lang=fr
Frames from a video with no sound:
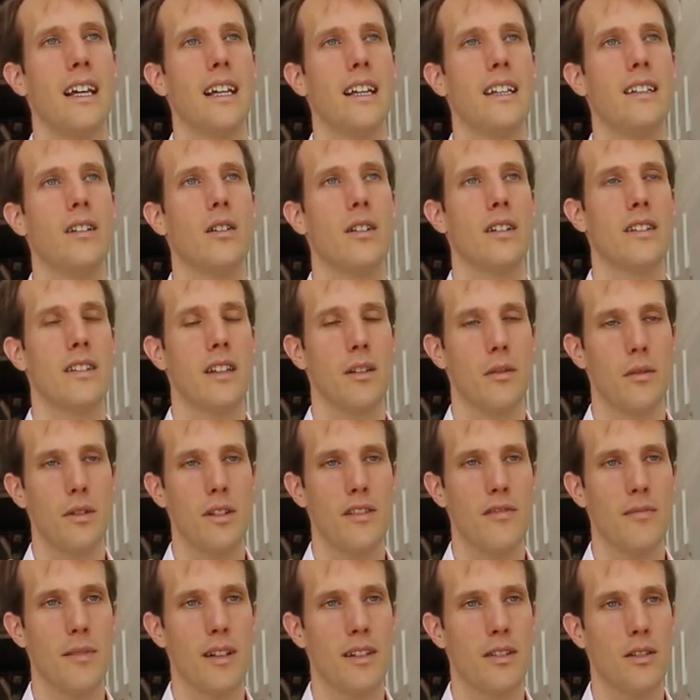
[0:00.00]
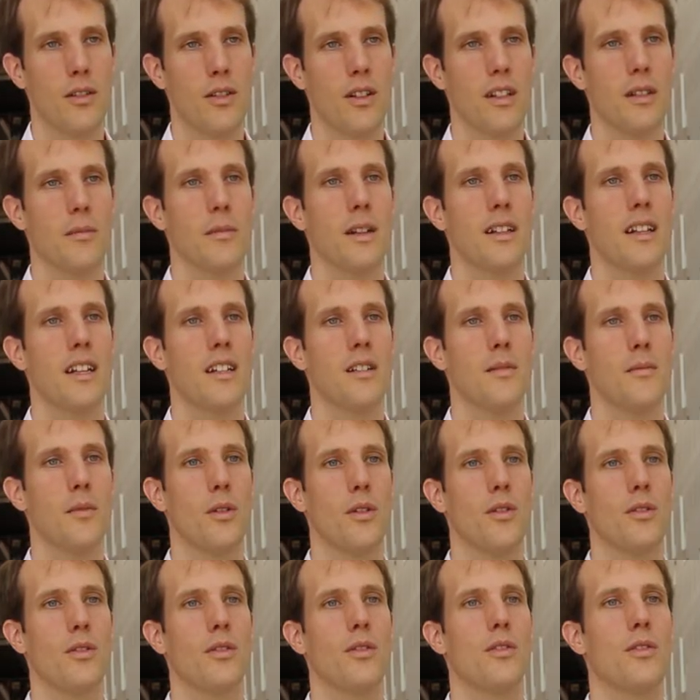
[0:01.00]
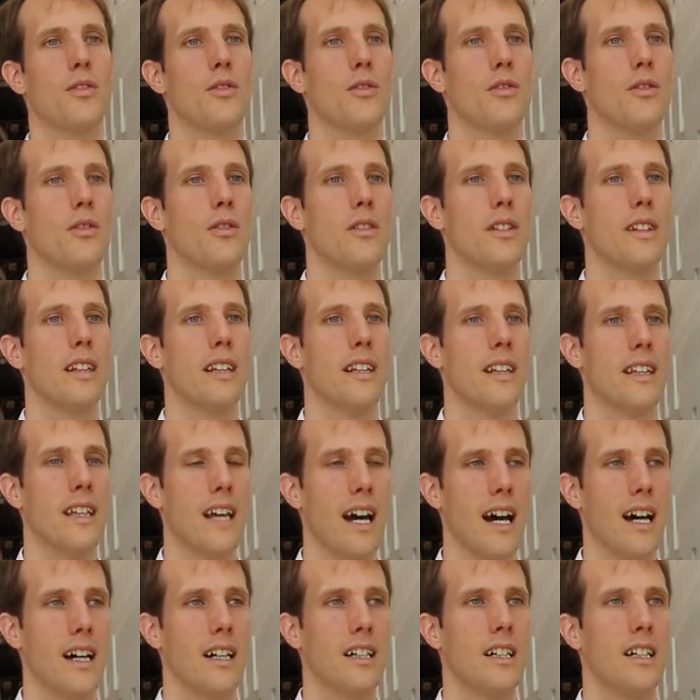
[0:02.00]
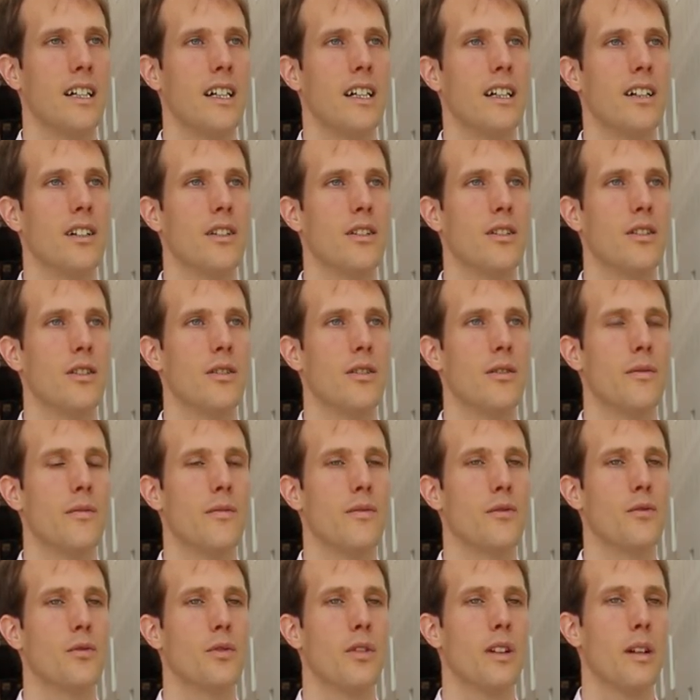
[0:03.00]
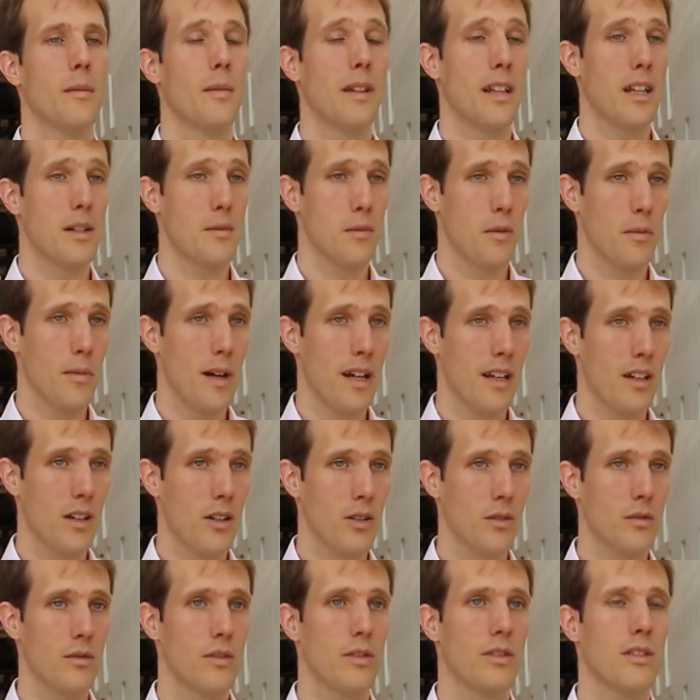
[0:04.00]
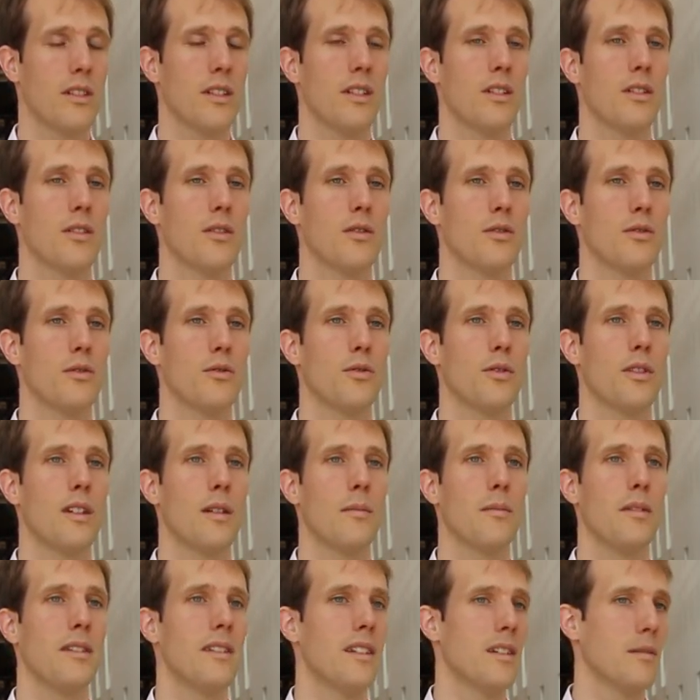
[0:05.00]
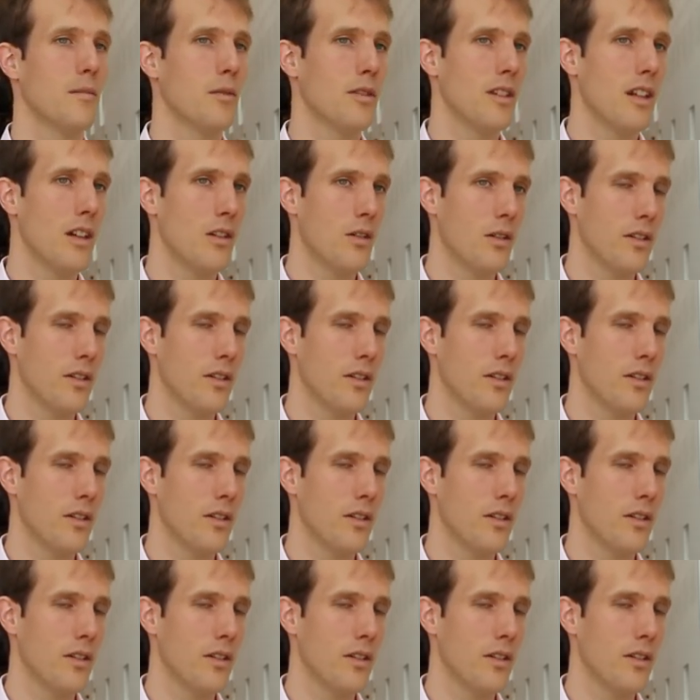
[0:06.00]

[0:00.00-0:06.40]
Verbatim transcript: Et dans l'exécutif Master in Management, je donne des cas euh, sur les management buyouts, out euh, sur les business models